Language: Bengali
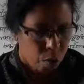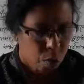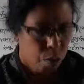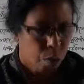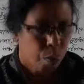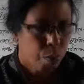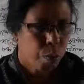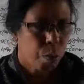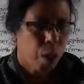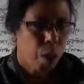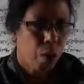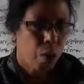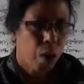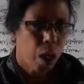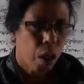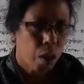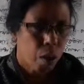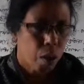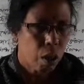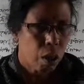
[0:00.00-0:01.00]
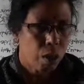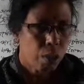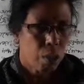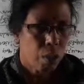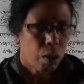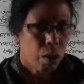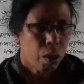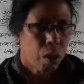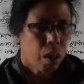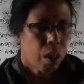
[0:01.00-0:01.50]
খুব বড় না হলেও
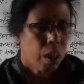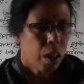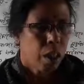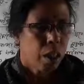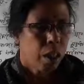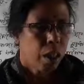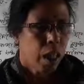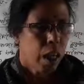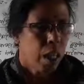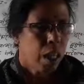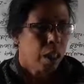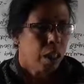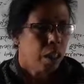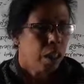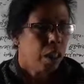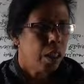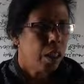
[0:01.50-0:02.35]
তার